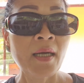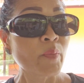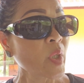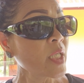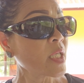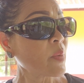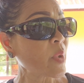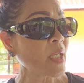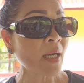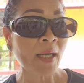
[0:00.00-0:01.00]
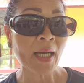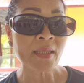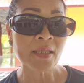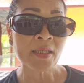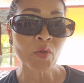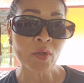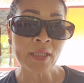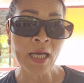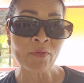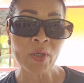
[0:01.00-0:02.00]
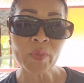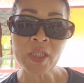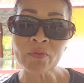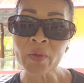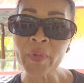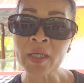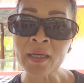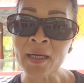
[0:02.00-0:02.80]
เมื่อนี้ก็เป็นอากาศเอ้ยตุ๊กตาว่ามันถือว่าเป็นอา